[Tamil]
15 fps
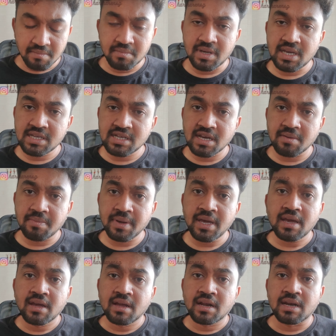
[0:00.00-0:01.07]
பிஜேபி
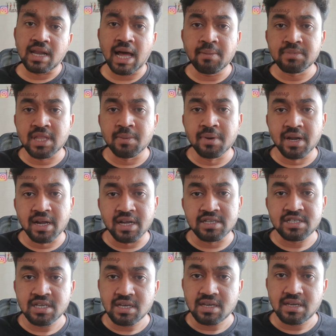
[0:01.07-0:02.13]
நாம் தமிழர்
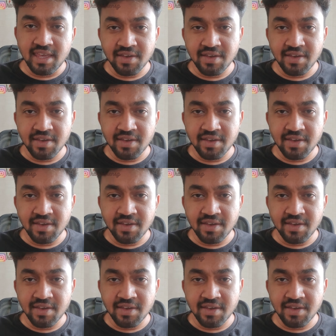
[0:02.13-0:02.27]
கட்சி